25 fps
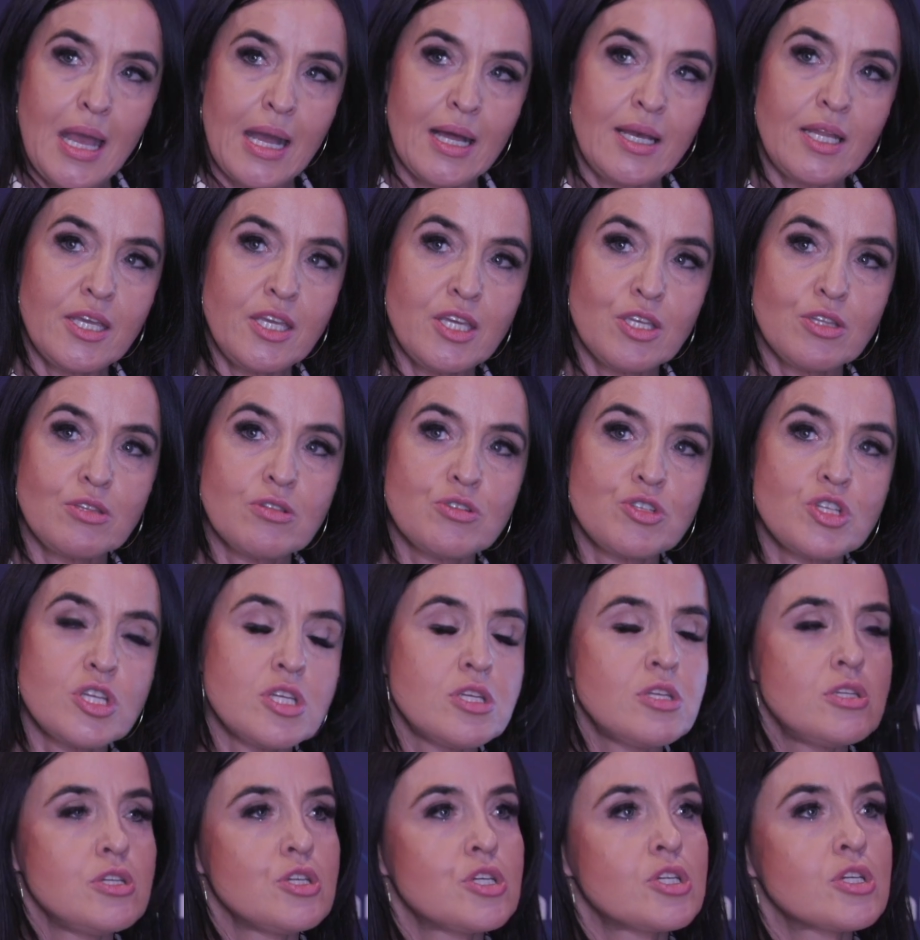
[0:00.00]
Ale
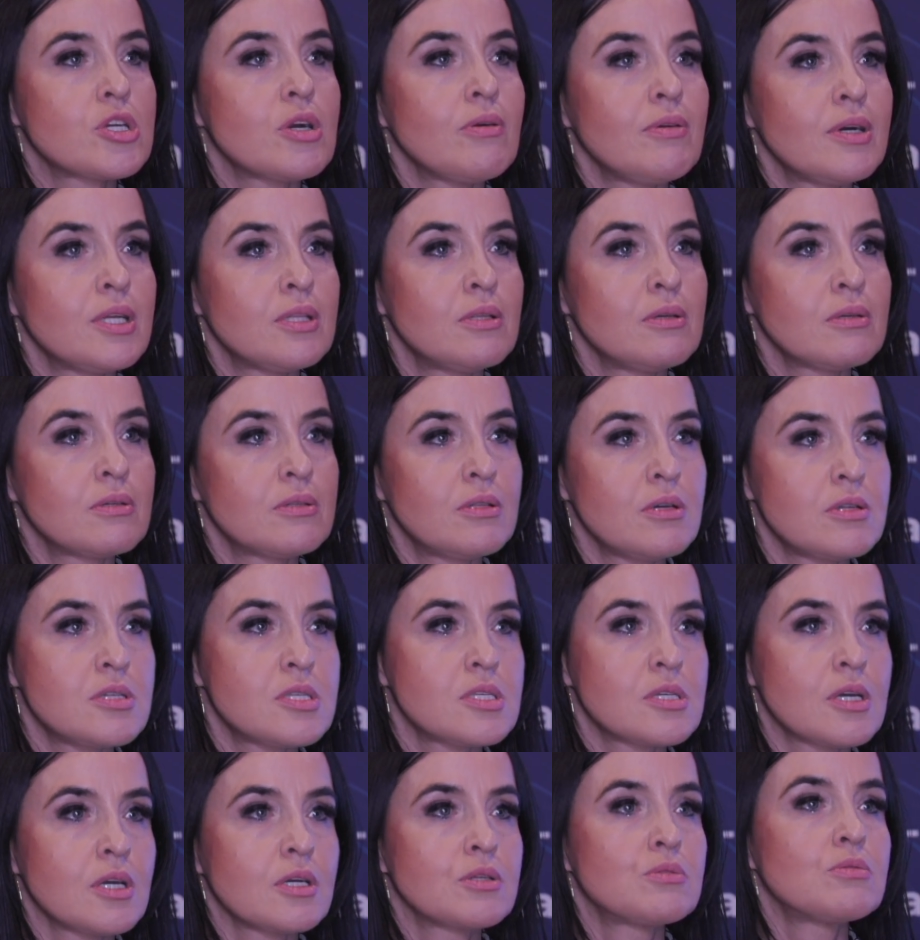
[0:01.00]
jednocześnie szkoła
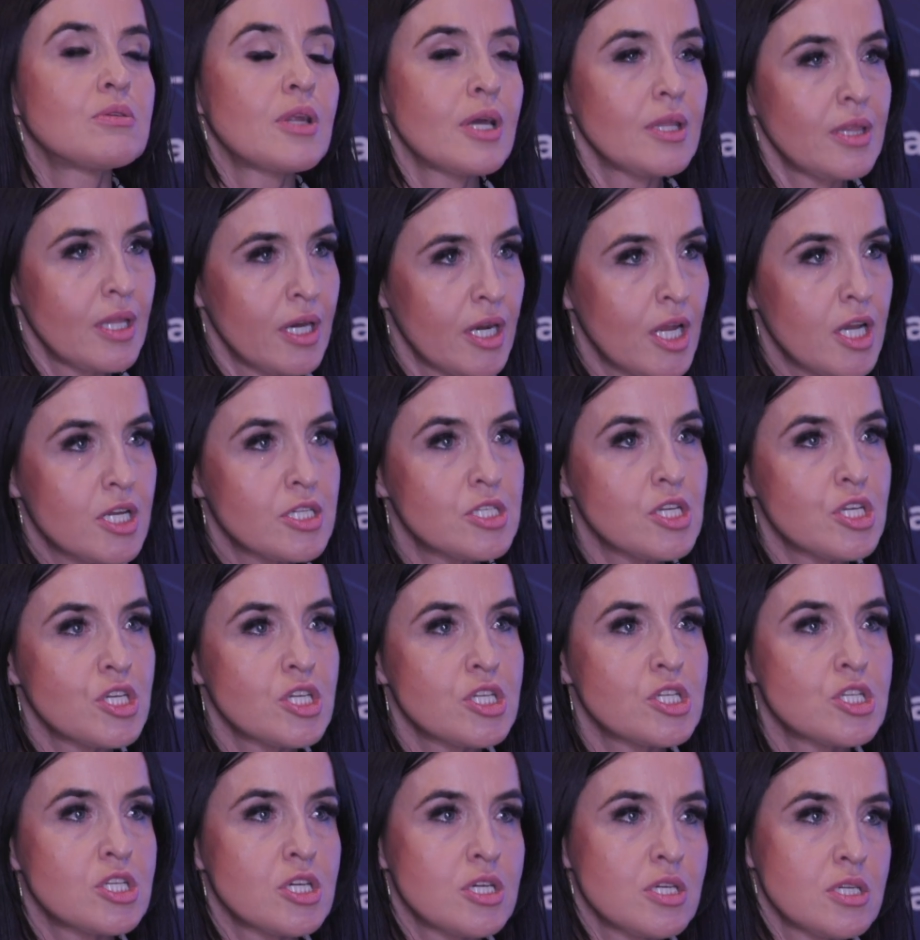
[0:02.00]
doktorska, która na razie
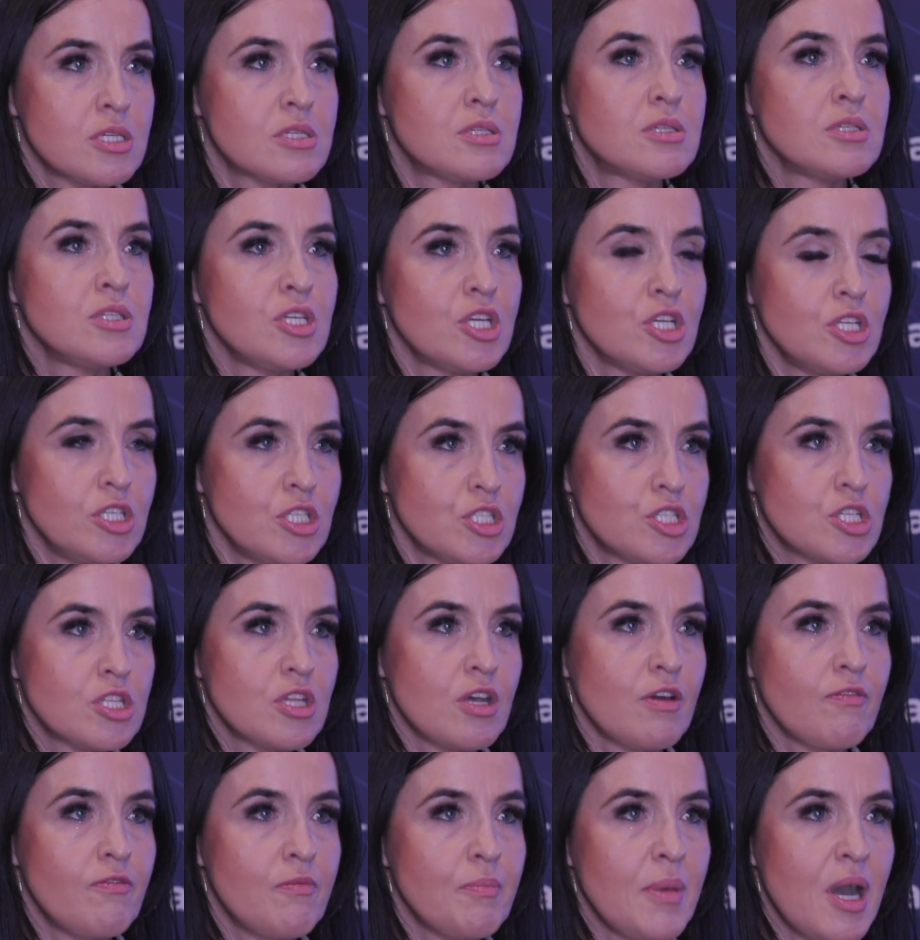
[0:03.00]
jeszcze jest
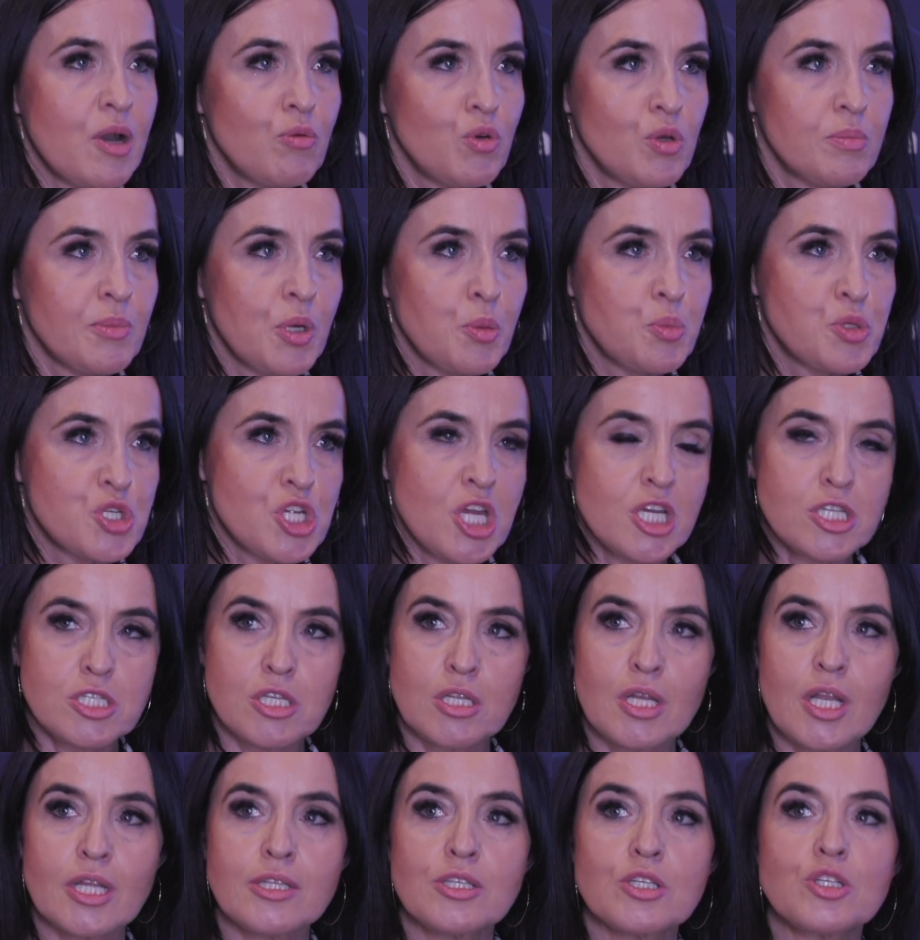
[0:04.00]
nieliczna w małym
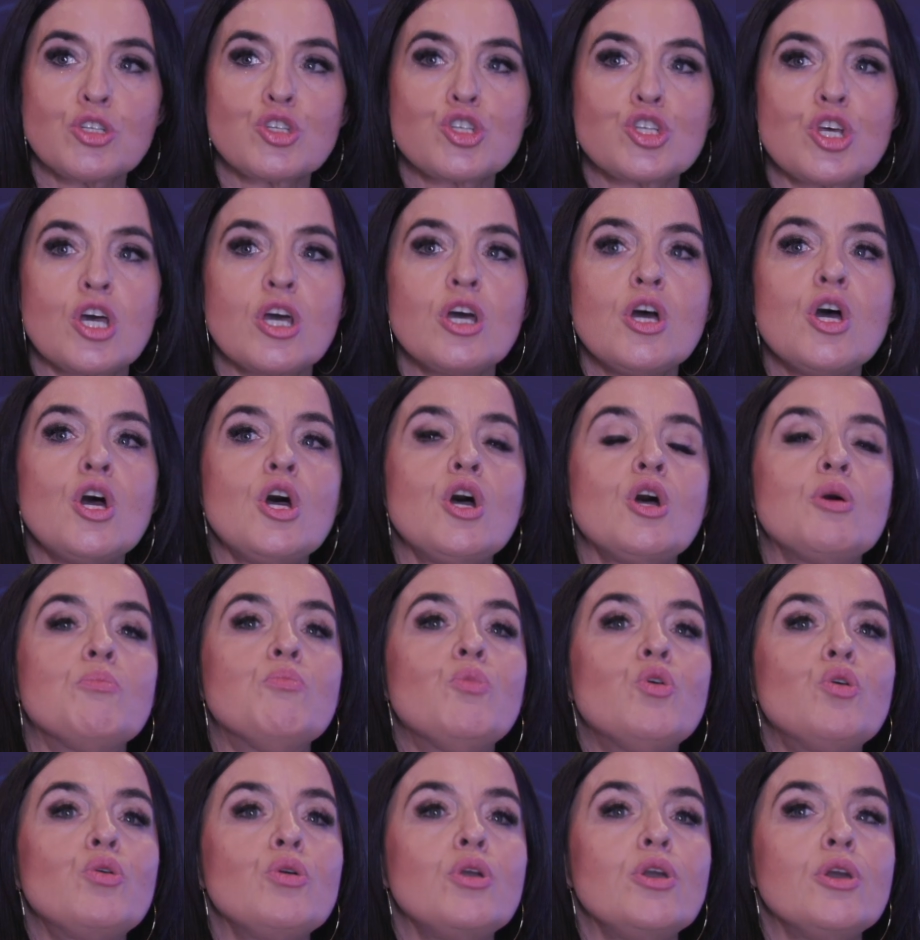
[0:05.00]
obszarze, dlatego że
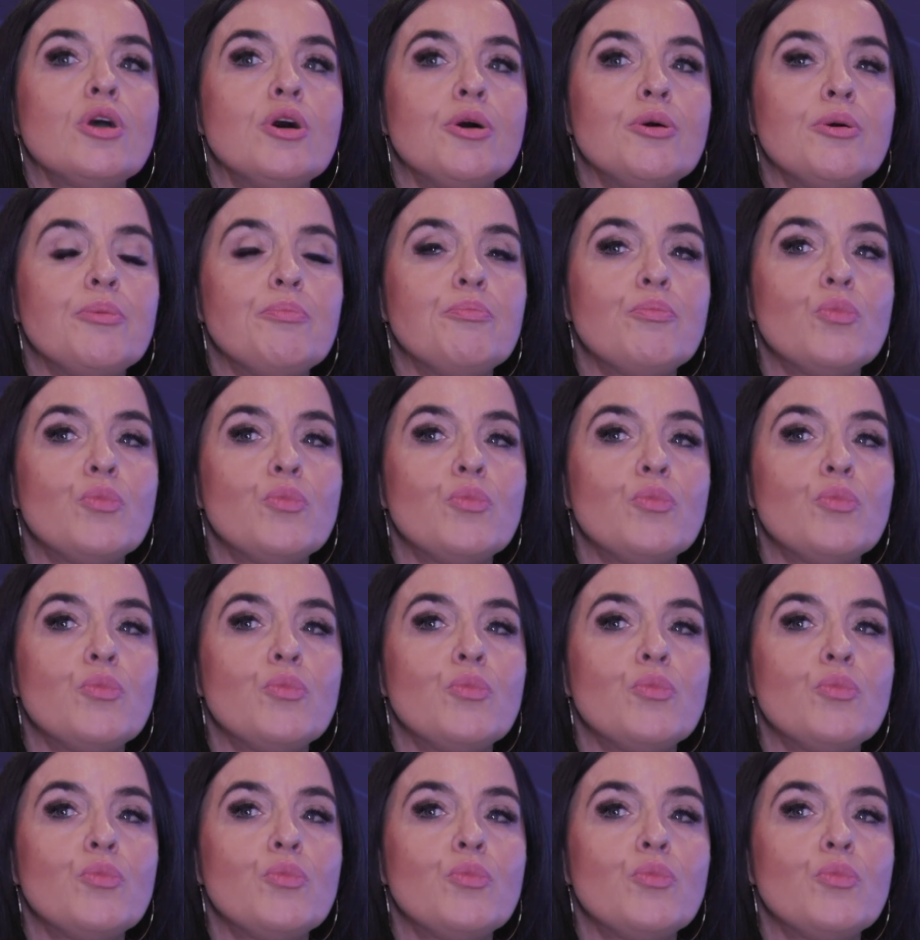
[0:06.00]
mój, e,